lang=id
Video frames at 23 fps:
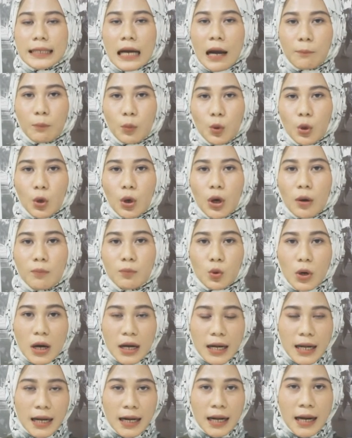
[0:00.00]
Kapuk
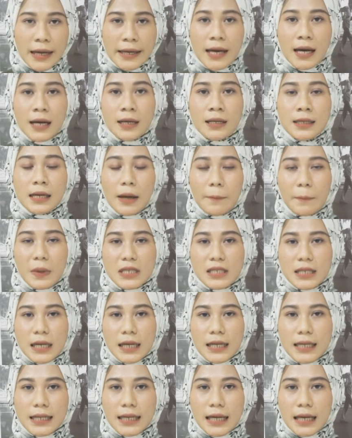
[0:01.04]
Muara Raya,
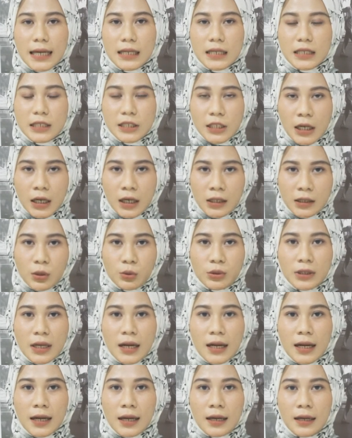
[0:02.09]
Penjaringan, Jakarta
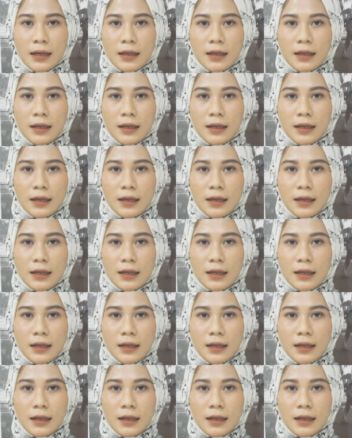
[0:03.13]
Utara.